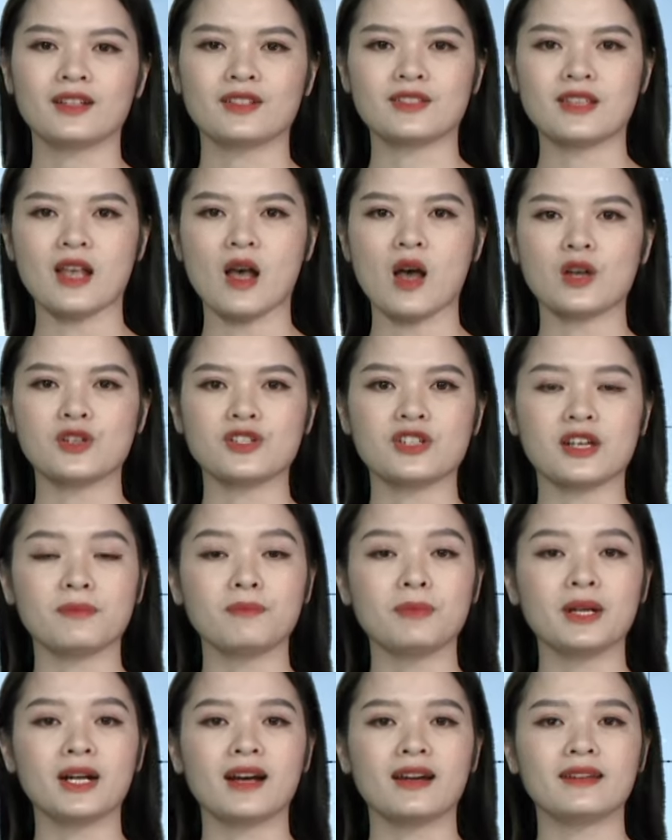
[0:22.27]
Do trời
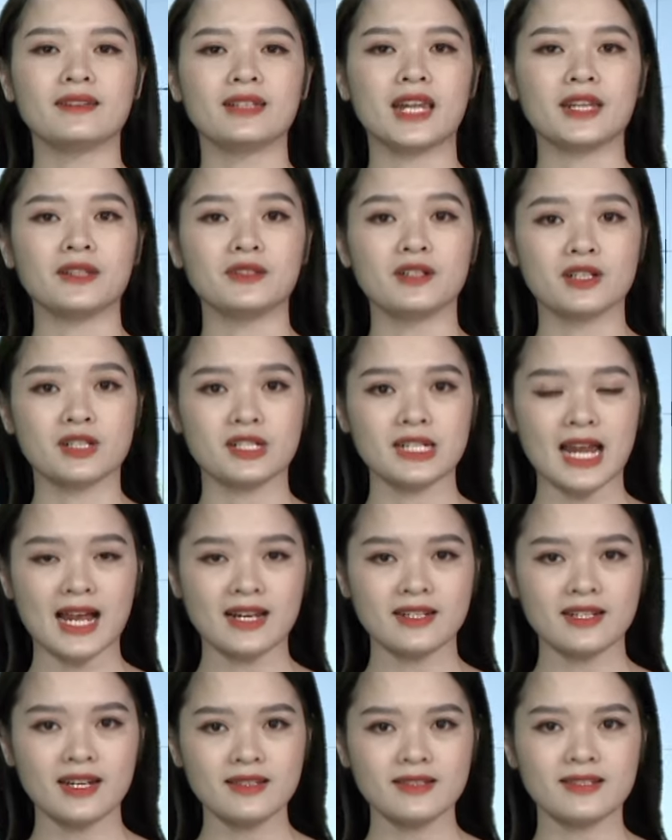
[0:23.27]
mưa nên đường
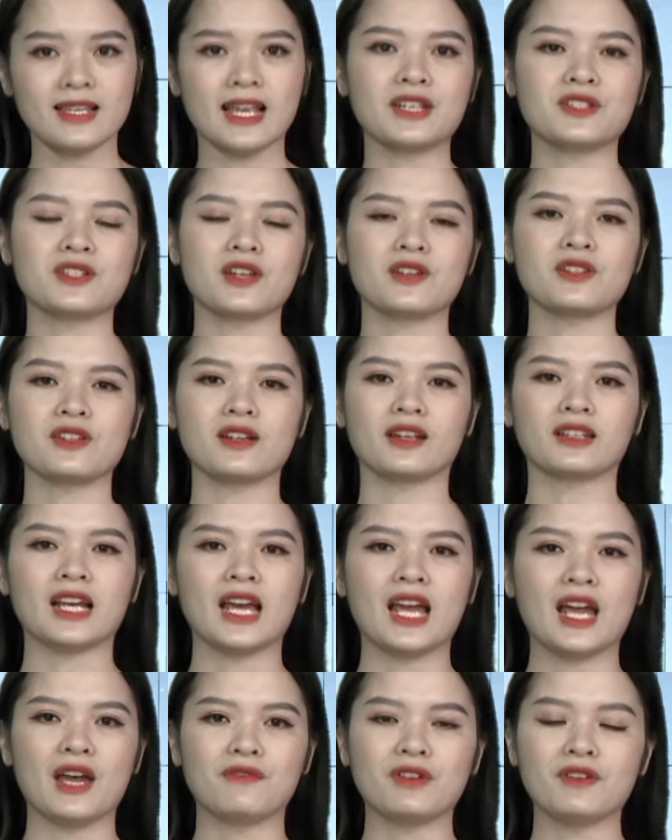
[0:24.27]
xá rất dễ trơn trượt,
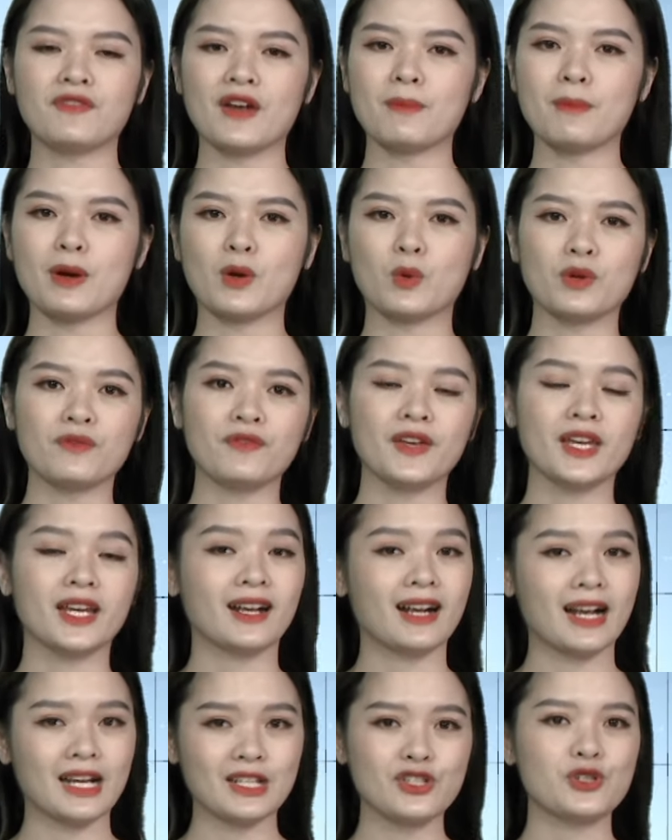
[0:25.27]
vì vậy mà quý vị
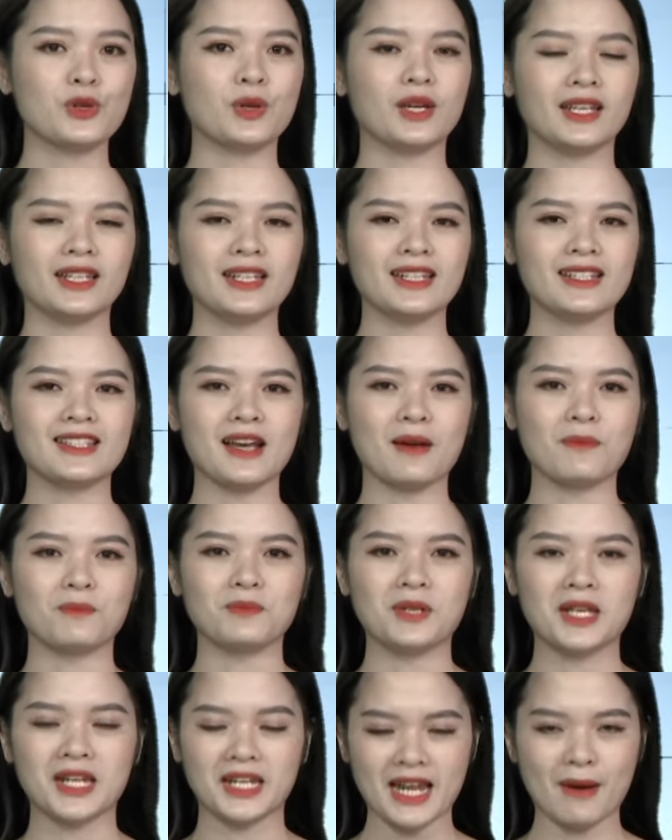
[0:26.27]
cần chú ý đi chậm
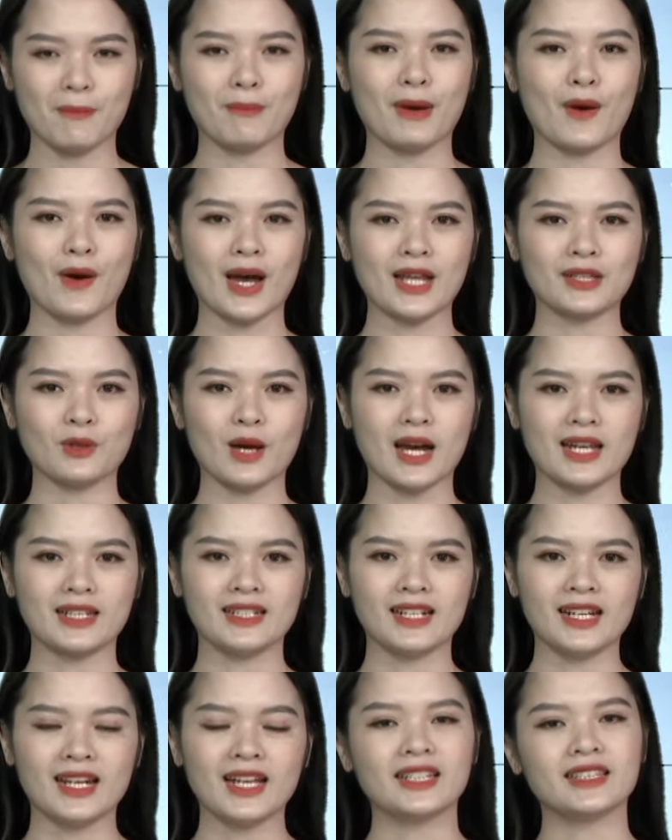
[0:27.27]
để đảm bảo an toàn,
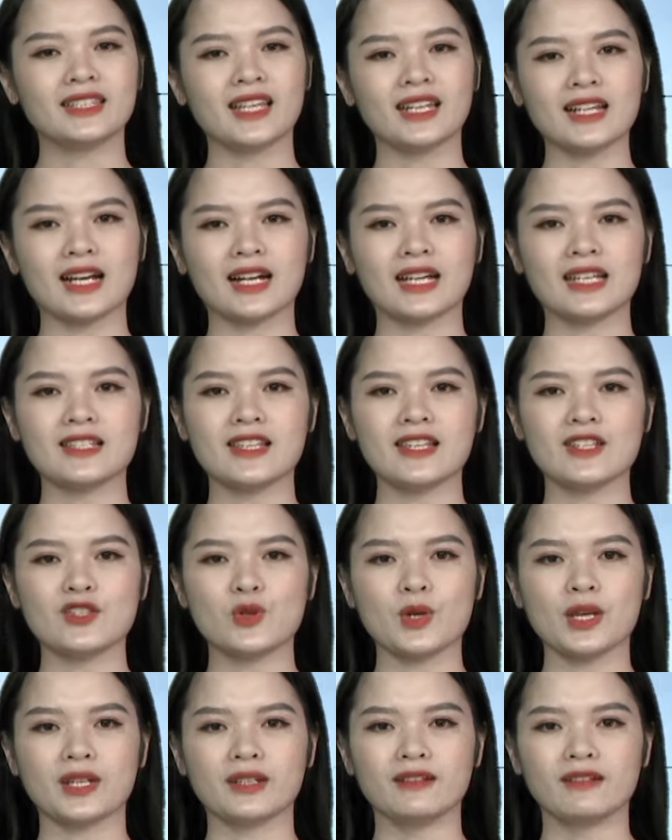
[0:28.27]
nhất là khi di
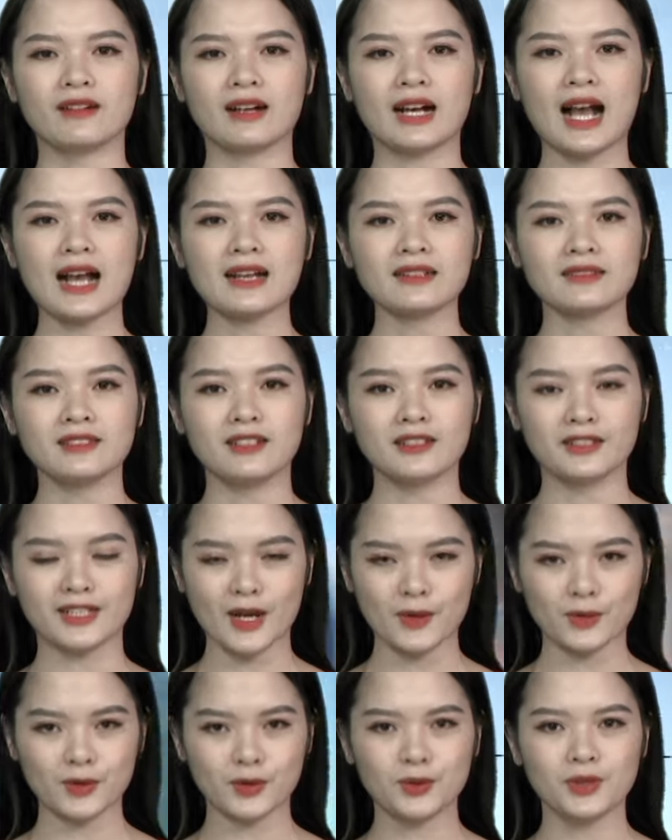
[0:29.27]
chuyển ở các đường
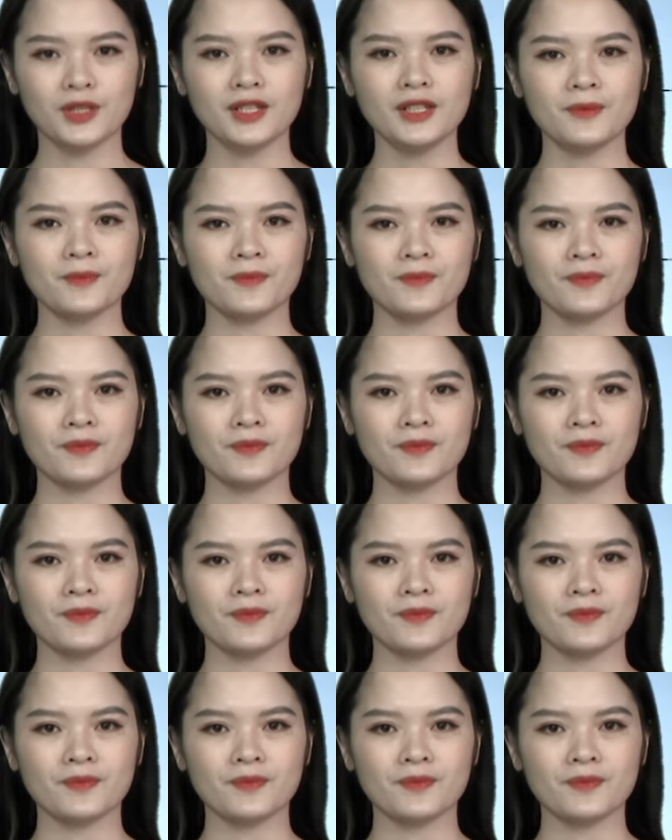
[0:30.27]
đèo núi.